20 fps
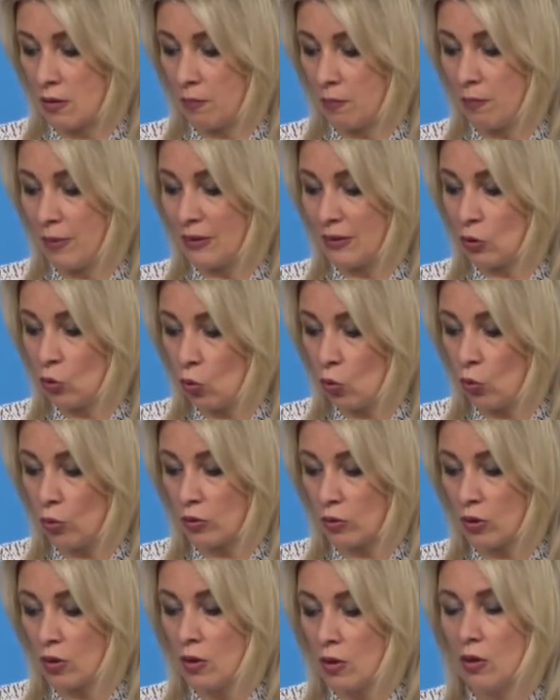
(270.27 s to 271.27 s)

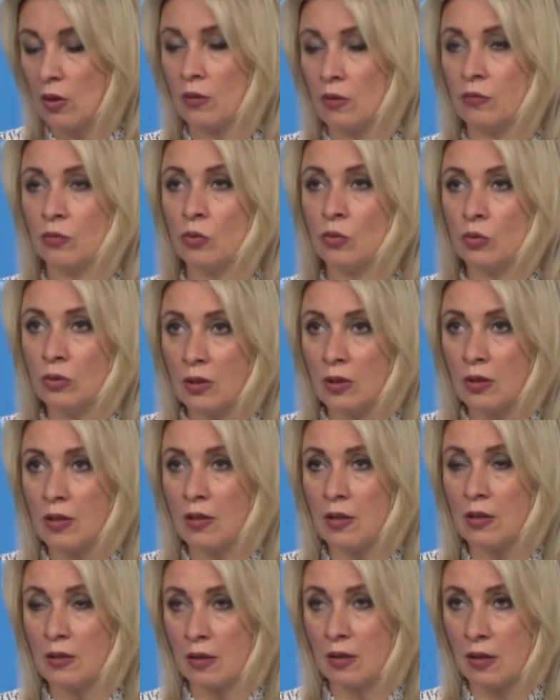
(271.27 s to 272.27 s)
подход
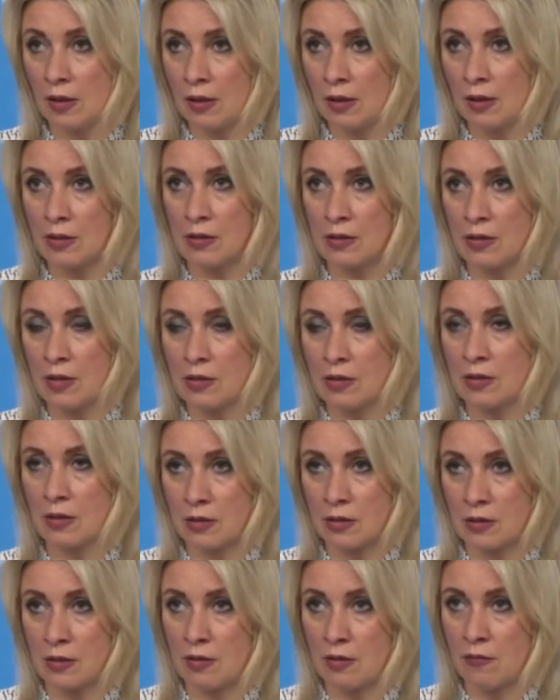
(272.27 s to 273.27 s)
внутри как раз этих
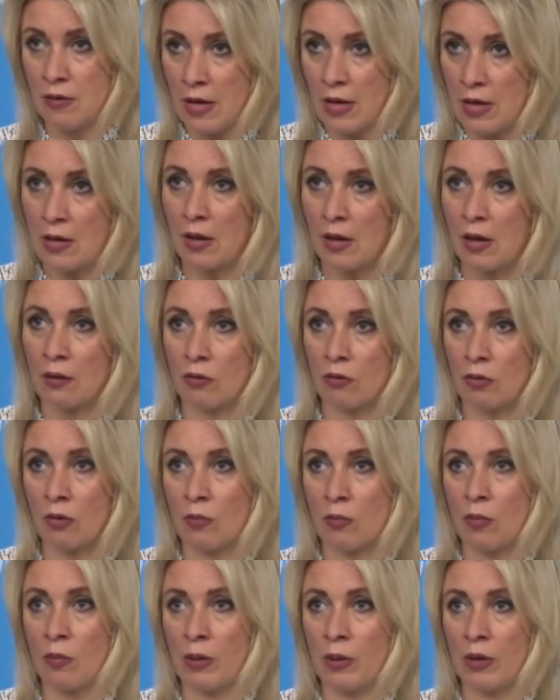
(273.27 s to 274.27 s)
заявлений, которые
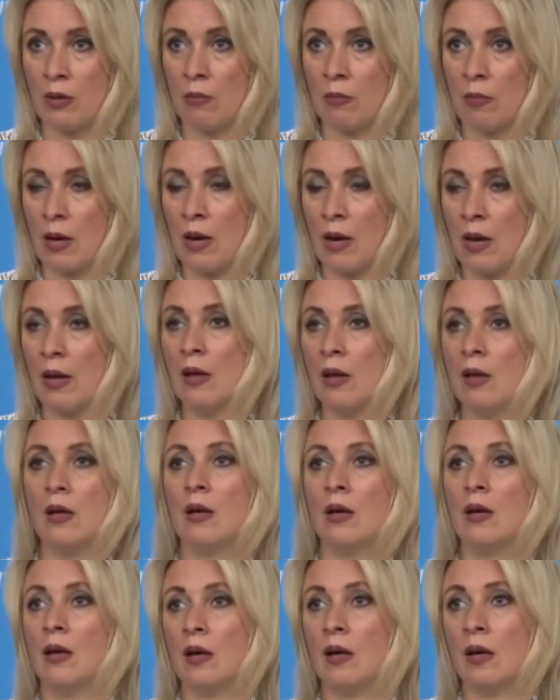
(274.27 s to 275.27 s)
мы принимали,
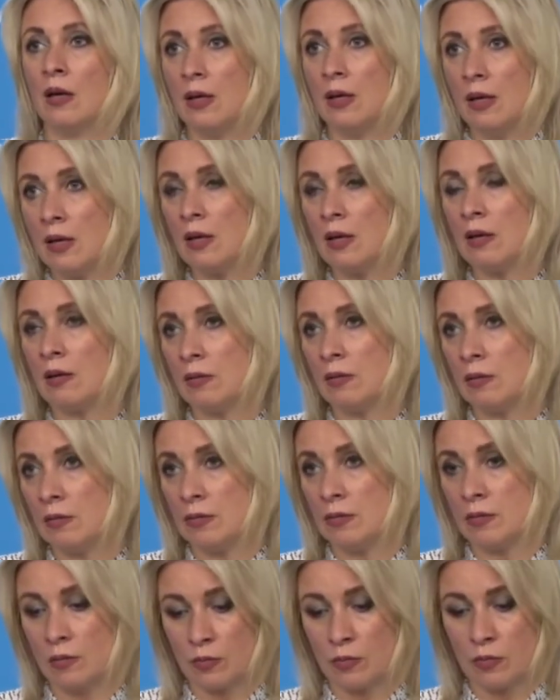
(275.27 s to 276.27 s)
а,
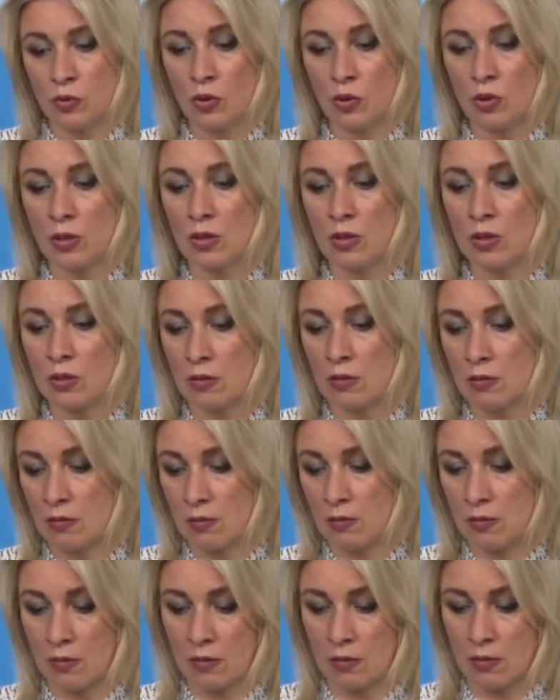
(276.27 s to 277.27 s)
или все-таки
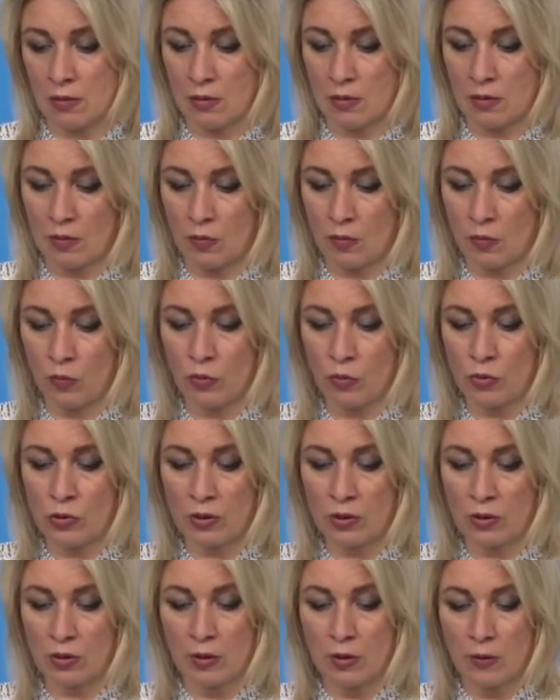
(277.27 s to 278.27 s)

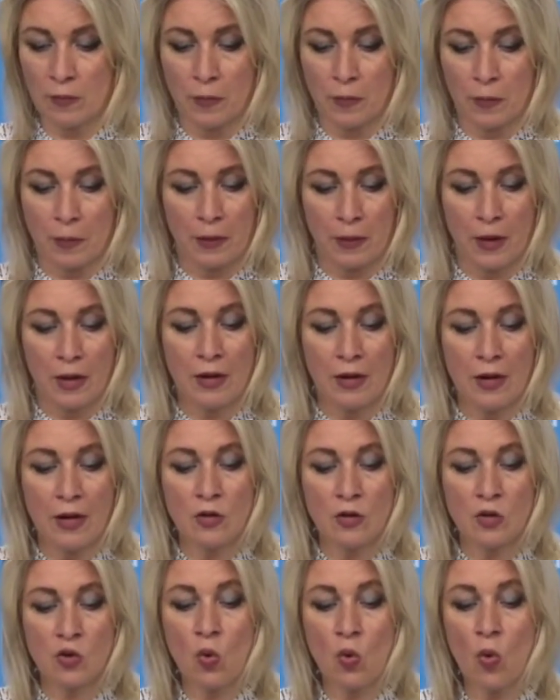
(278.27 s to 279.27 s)
будет
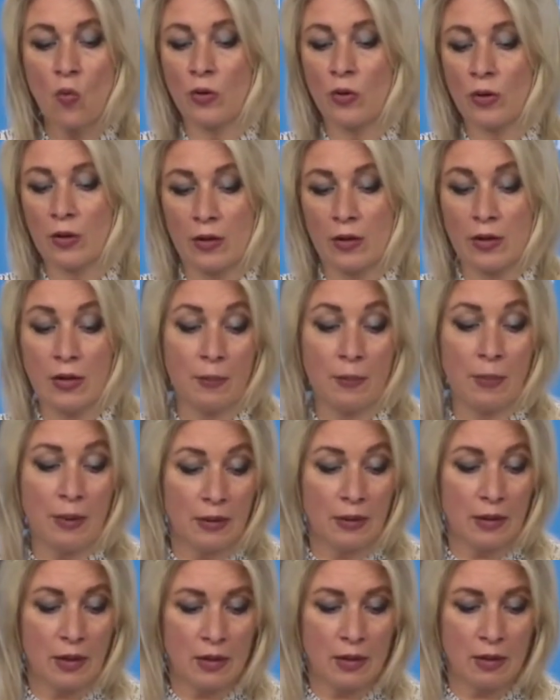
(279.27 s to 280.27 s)
реализована, или, по
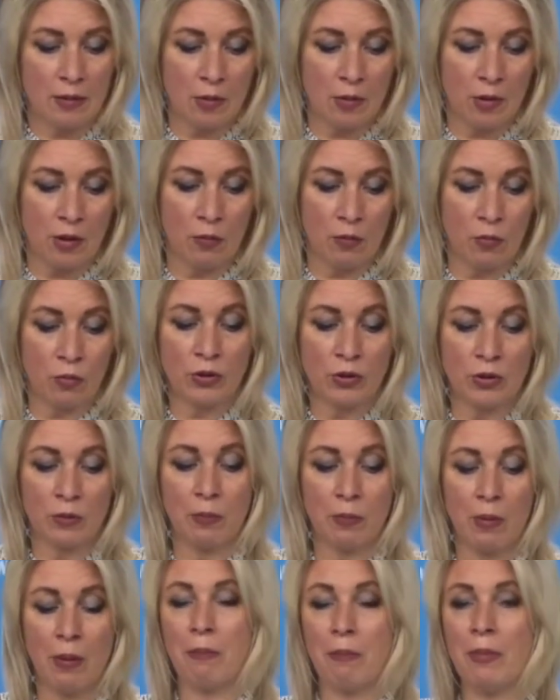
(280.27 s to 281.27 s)
крайней мере, будет
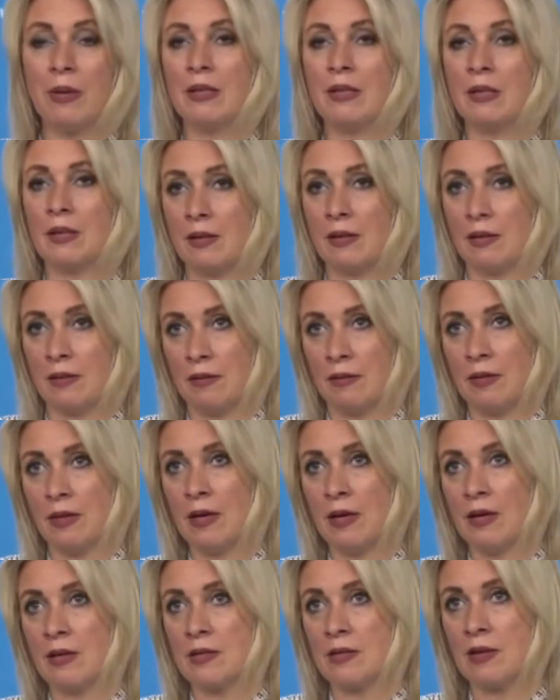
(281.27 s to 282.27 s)
попытка
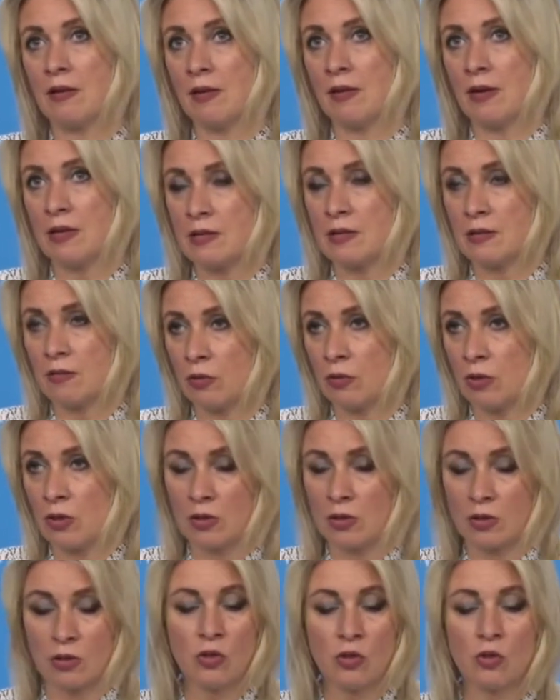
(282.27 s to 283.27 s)
реализовать вот
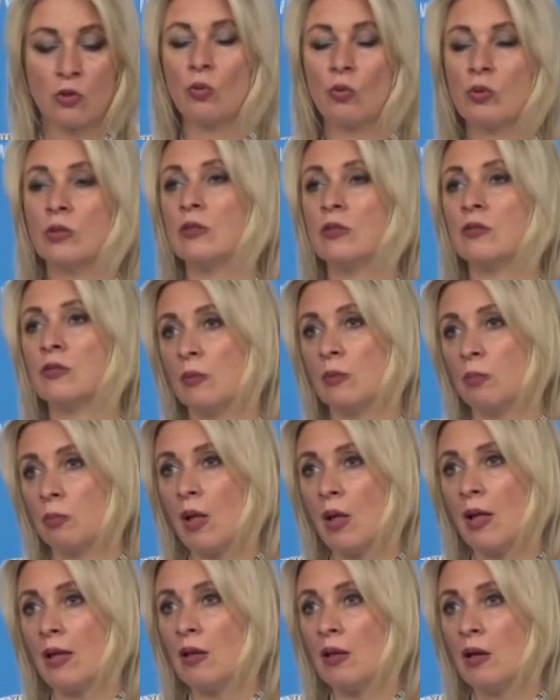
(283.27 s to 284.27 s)
этот деструктивный
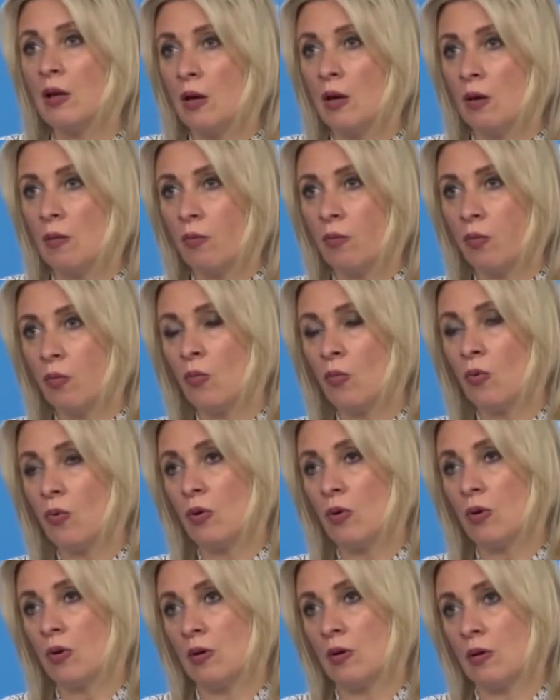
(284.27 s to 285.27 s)
план
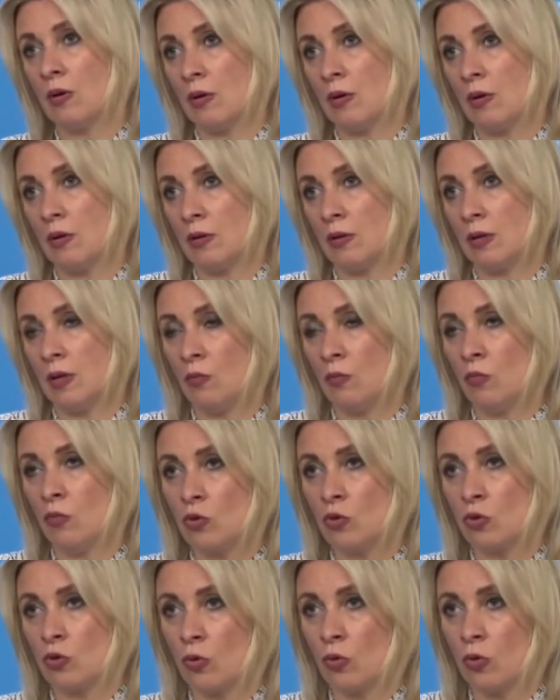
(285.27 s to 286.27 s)
по э, тому,
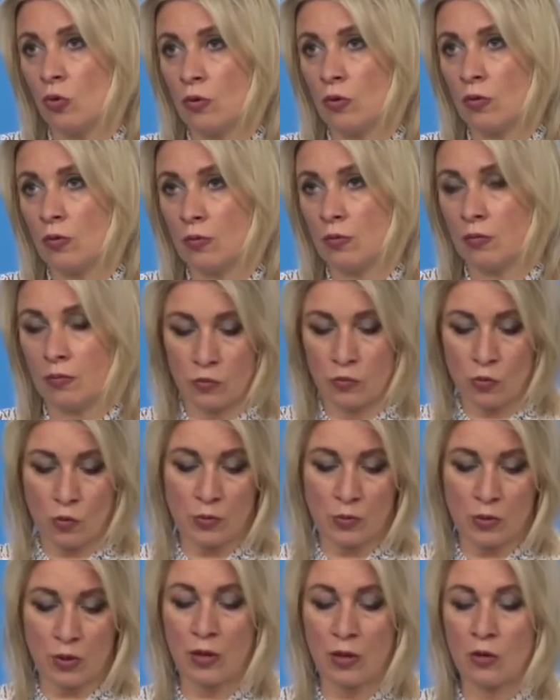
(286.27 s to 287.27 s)
что,
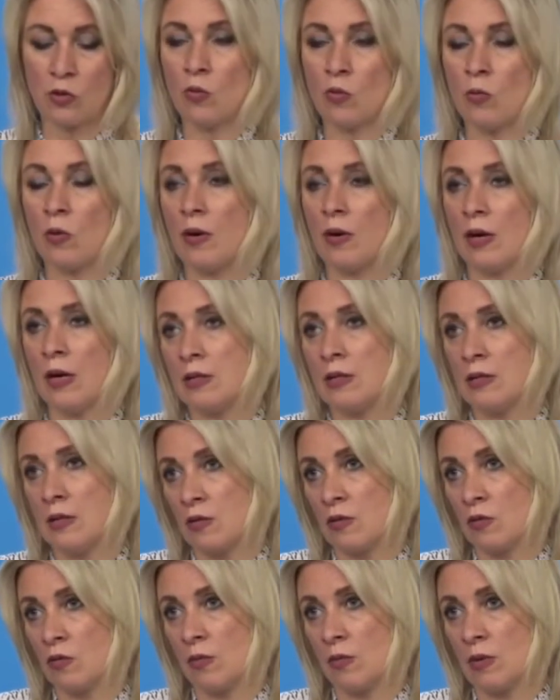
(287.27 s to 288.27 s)
собственно говоря, о чем говорили
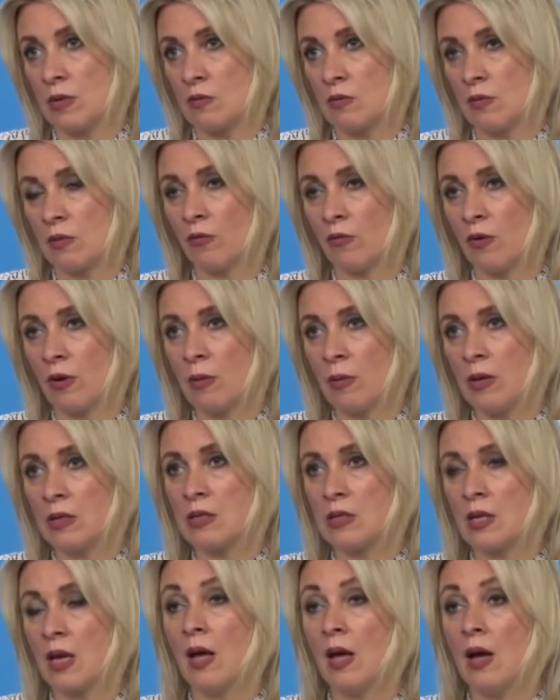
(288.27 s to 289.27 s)
средства массовой
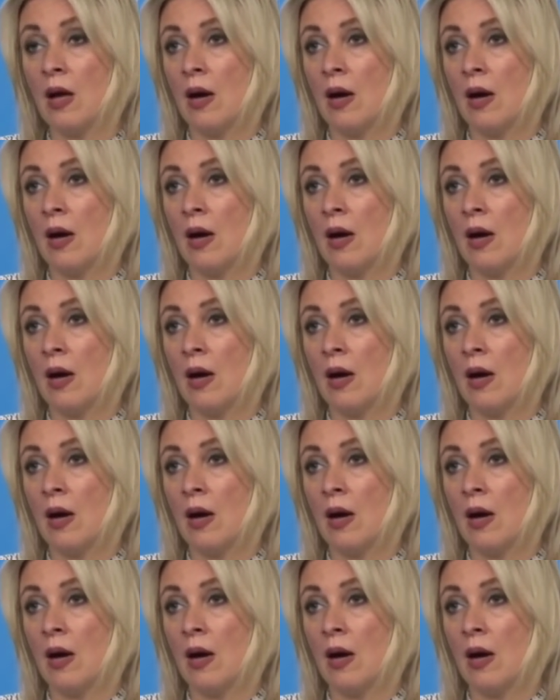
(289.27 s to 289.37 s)
информации.